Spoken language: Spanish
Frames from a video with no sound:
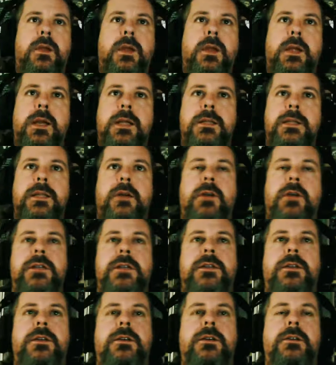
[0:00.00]
En esta
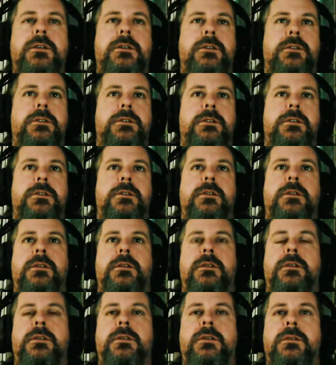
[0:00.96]
ocasión,
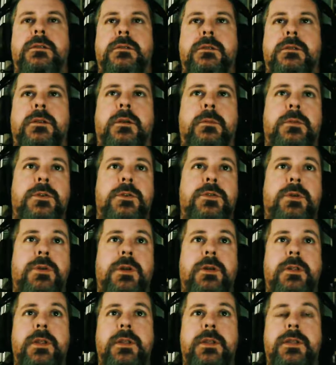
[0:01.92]
como
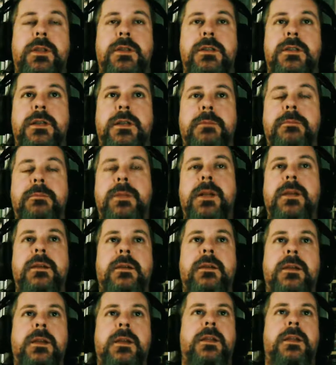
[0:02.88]
suelo decir siempre,
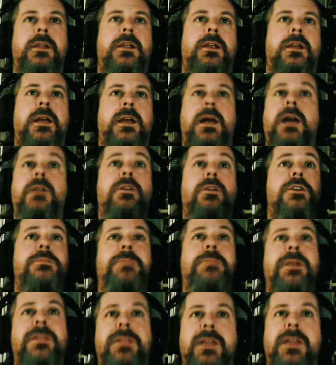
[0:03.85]
algo
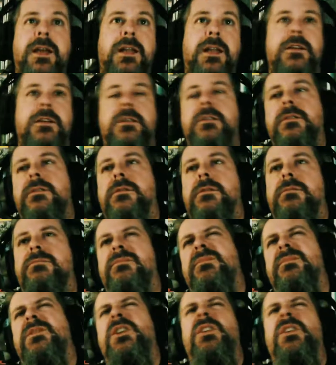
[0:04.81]
especial, ¿no?
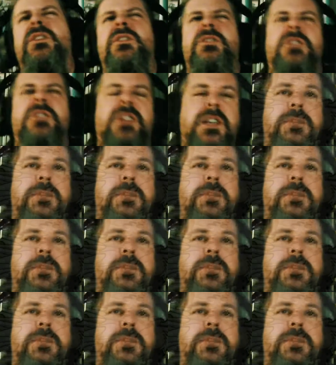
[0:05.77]
Todos son